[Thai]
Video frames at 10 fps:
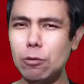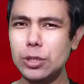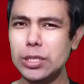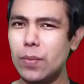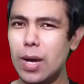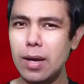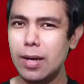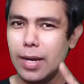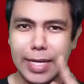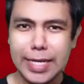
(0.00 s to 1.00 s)
เชื่อว่า
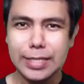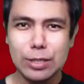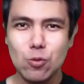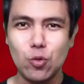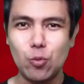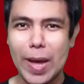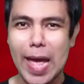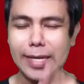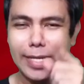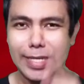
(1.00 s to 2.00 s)
นี่คือลูกขุนแผ
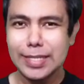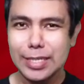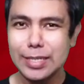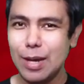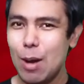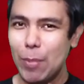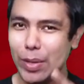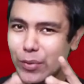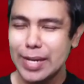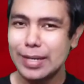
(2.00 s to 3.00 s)
น นี่คือไป
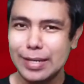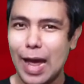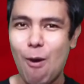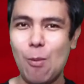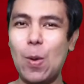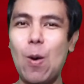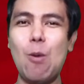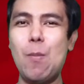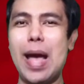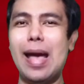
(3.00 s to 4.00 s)
เรียนคาถาของพ่อ
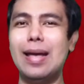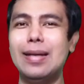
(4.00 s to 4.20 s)
มา